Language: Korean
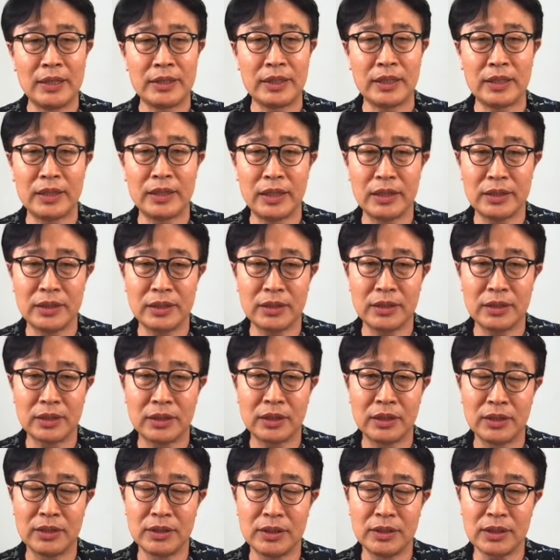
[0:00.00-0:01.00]
자,
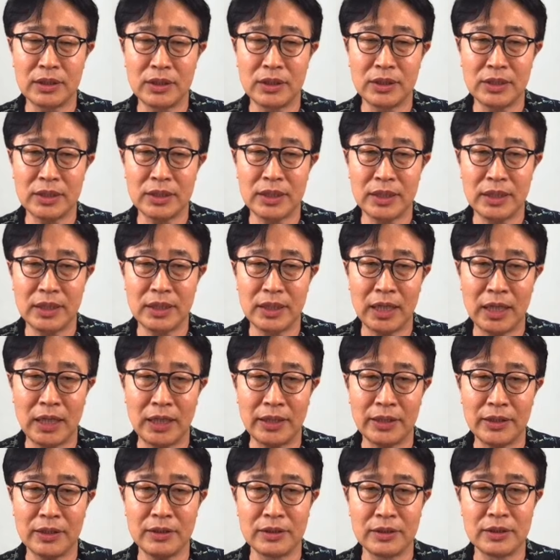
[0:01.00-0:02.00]
그래서 건설사를
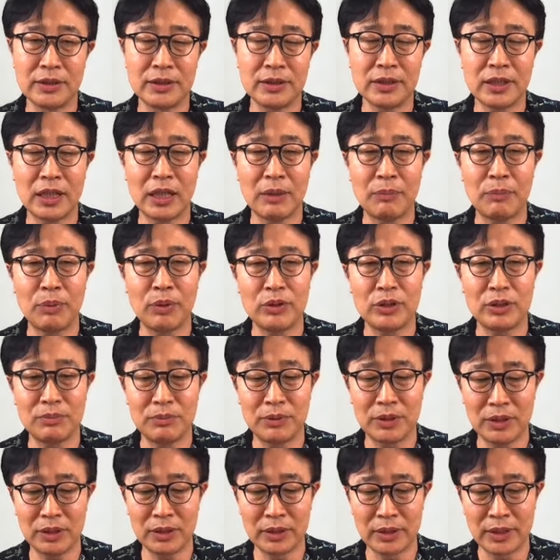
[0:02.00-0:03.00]
하려는
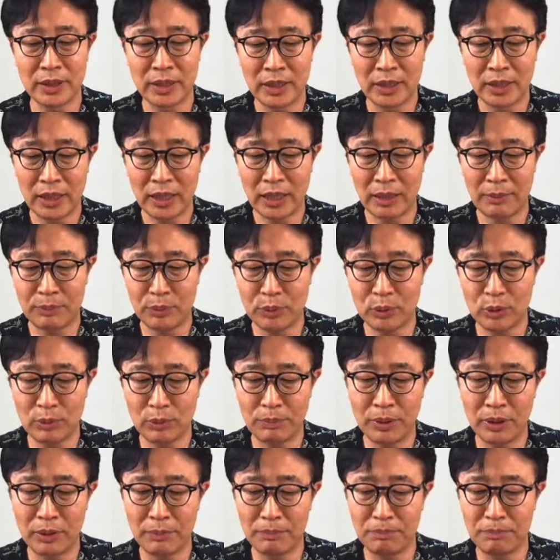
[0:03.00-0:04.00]
대표님들은
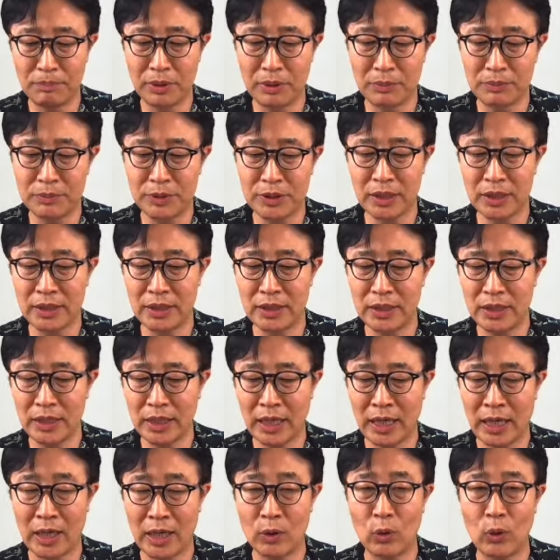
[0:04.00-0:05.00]
앞으로 범법자를
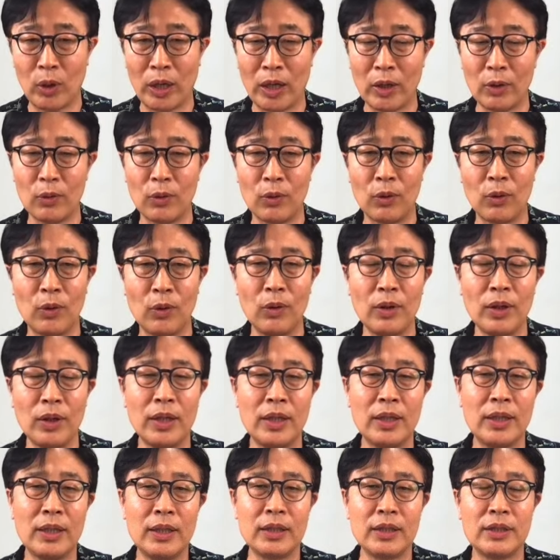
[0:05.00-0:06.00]
각오하고
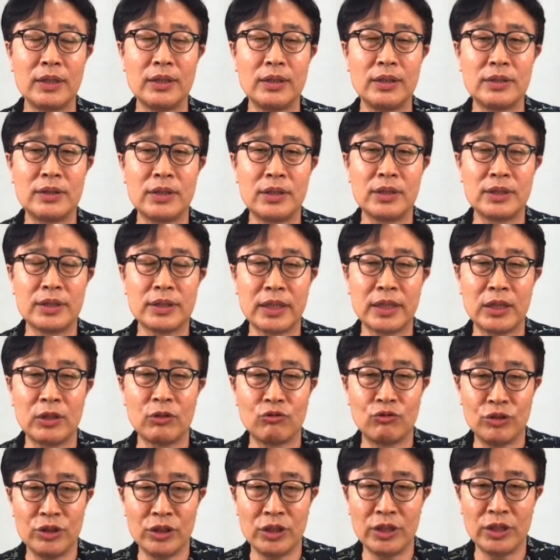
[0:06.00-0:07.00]

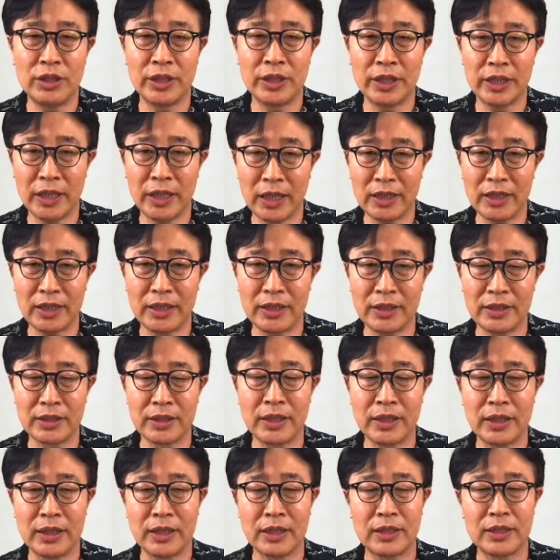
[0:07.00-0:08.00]
건설사를 운영을 해야
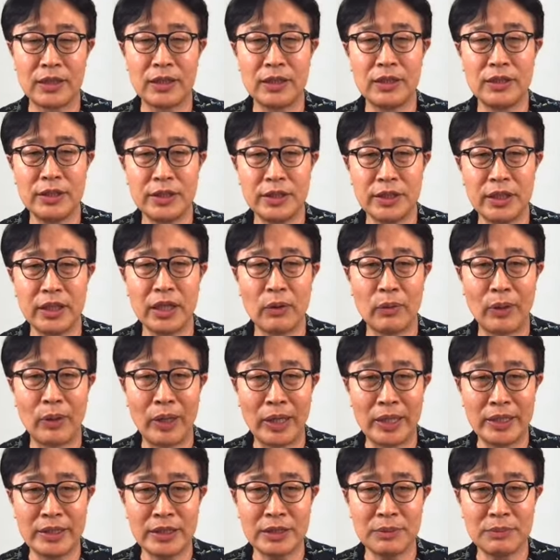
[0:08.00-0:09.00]
되는 그런 지경에
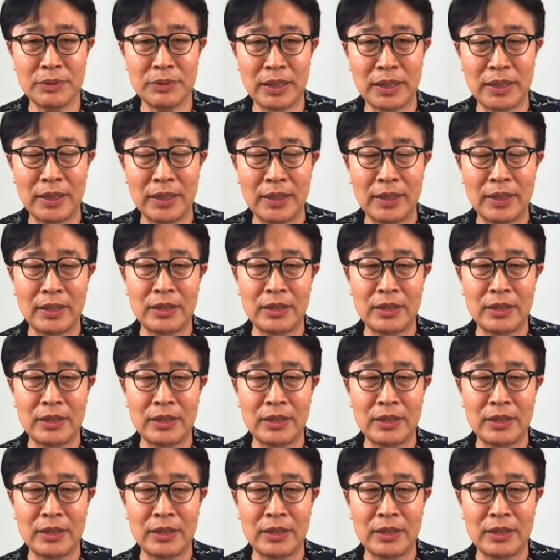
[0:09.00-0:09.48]
와 있습니다.